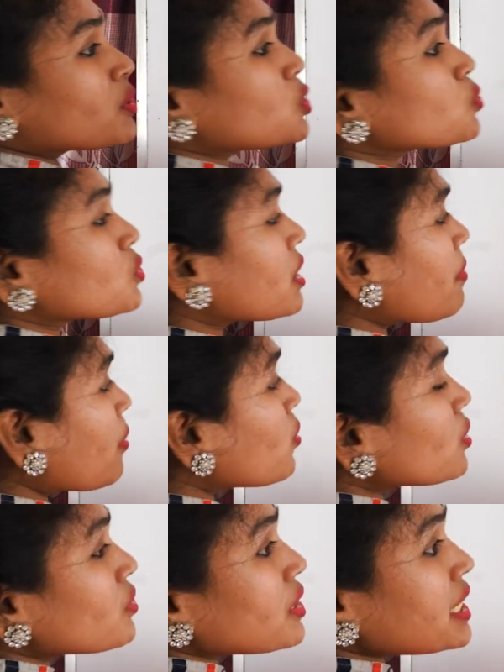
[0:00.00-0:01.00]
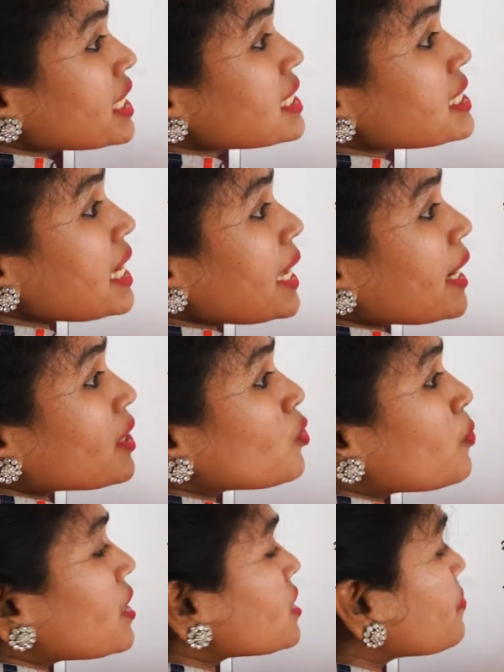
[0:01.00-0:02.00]
আমরা সূত্রটা ব্যবহার করে কি আছে এ কিউ
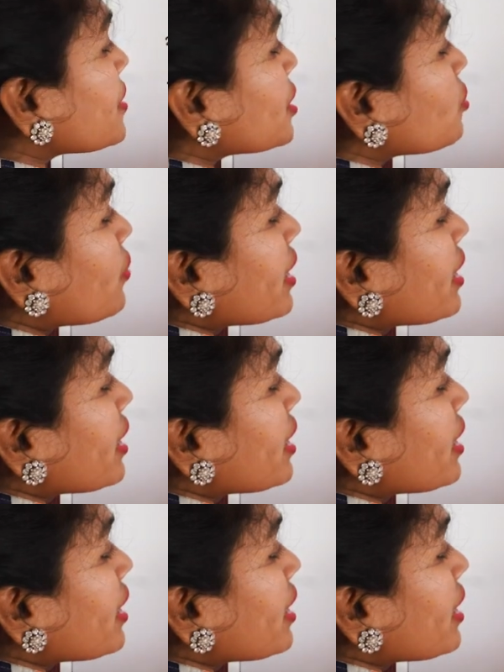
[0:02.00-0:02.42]
প্লাস বি কিউ